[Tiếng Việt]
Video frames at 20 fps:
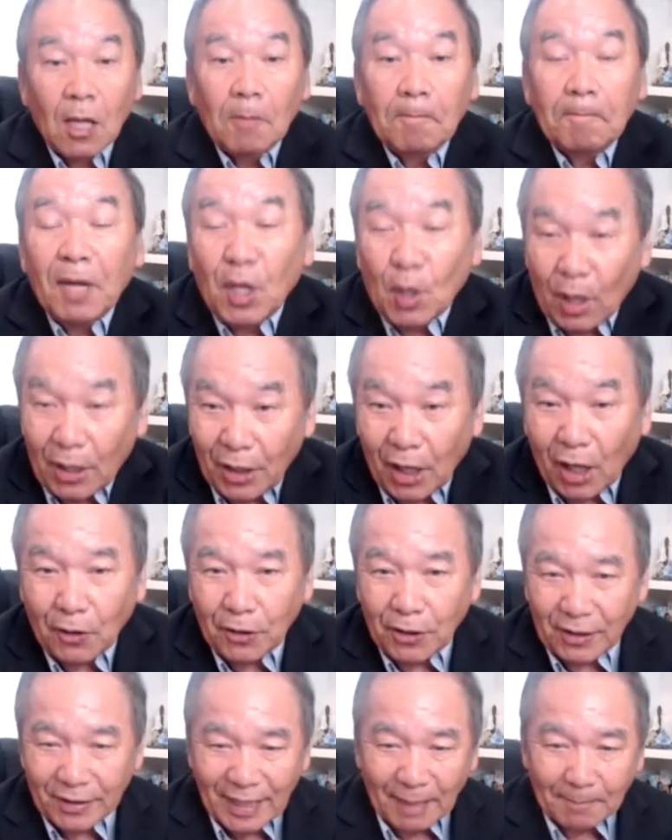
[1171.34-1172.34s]
để dọa đời
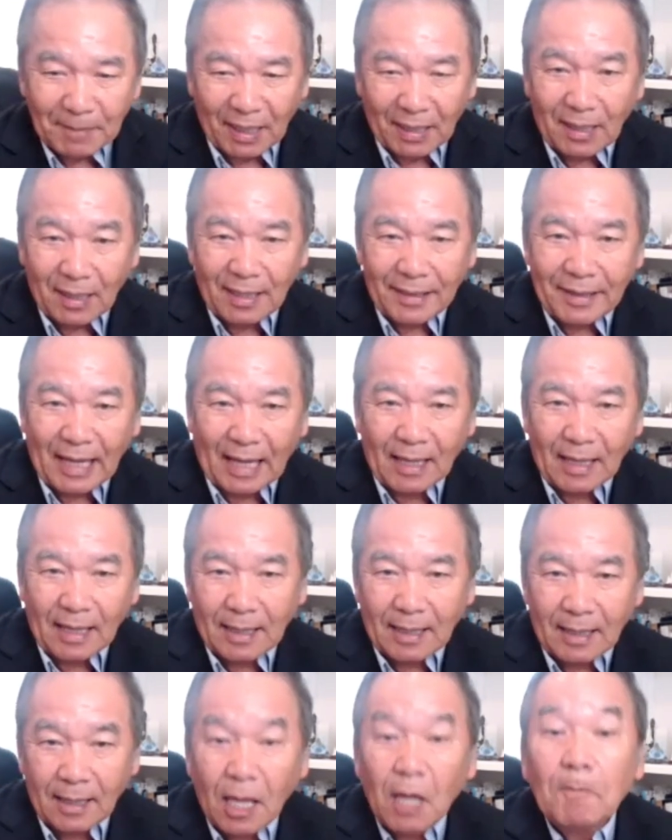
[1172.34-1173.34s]
cho ta mình mà lại
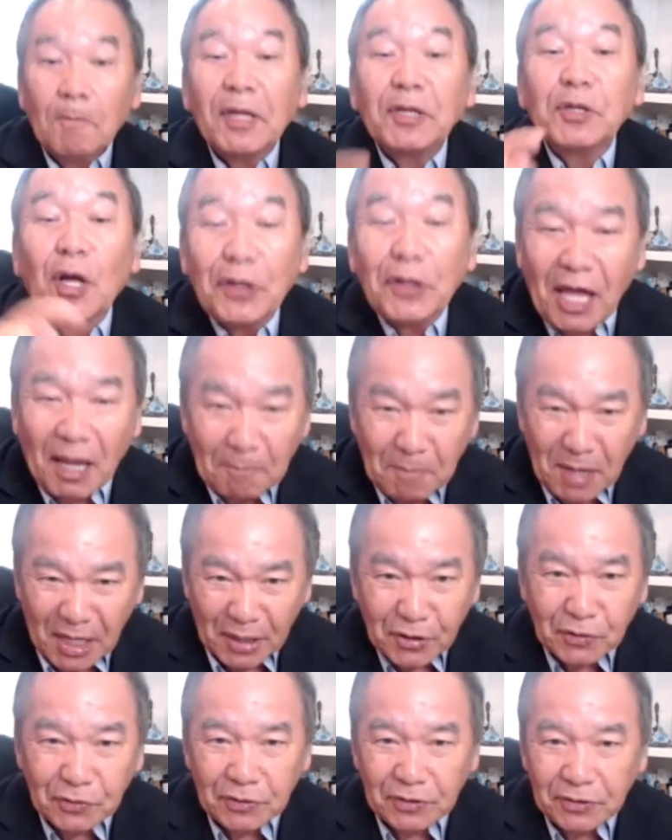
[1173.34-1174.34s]
biết thó chế mì
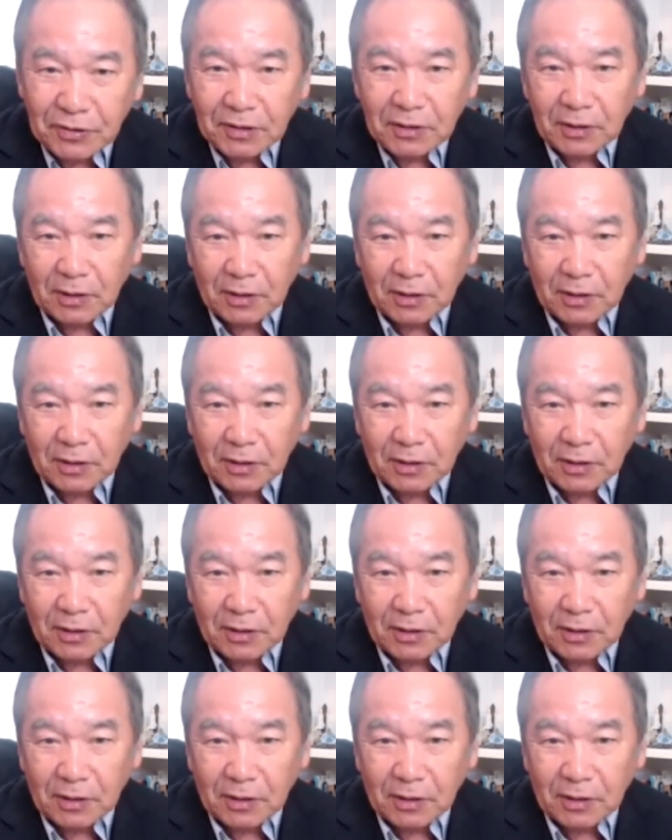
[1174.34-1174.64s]
cử sư